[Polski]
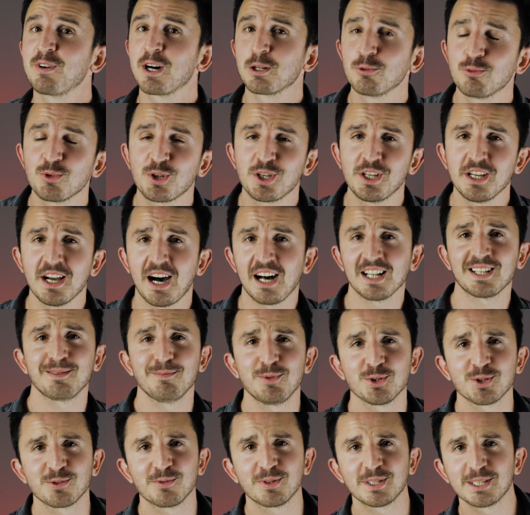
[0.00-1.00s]
warunki
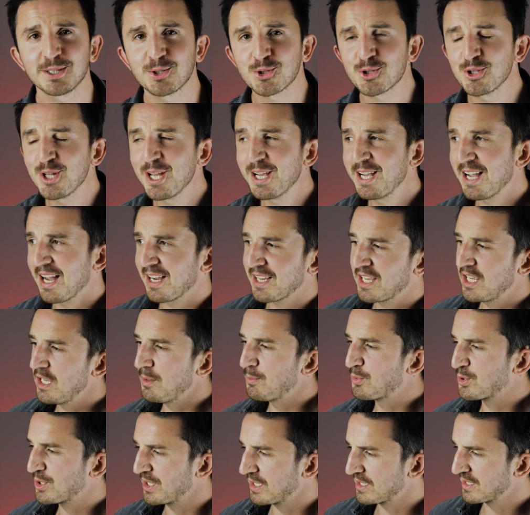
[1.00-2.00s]
atmosferyczne, jak
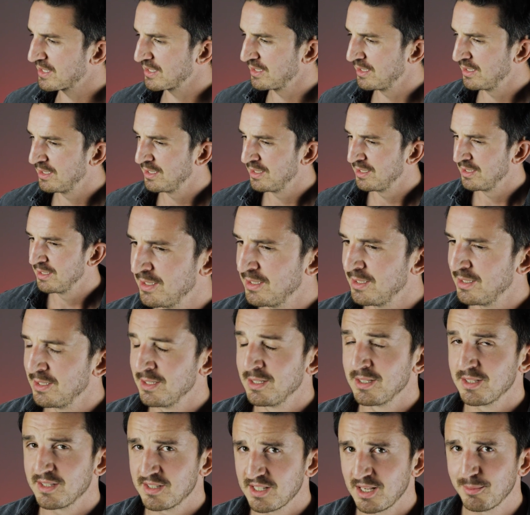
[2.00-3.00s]
i przez
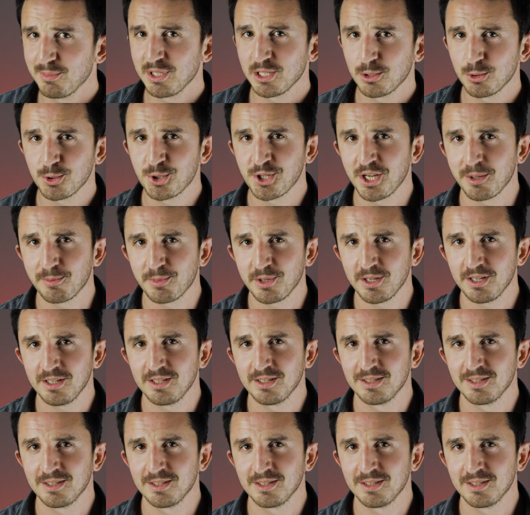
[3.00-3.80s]
samego siebie.